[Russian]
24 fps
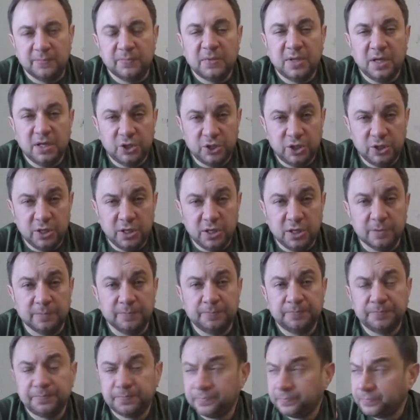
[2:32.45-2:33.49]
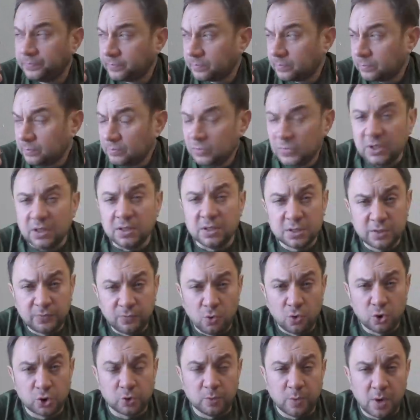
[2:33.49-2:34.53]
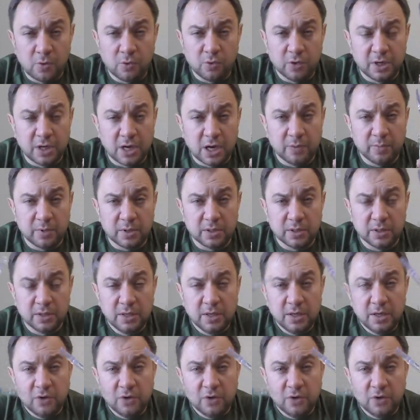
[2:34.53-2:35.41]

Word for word: Точнее, звук шумовой камеры.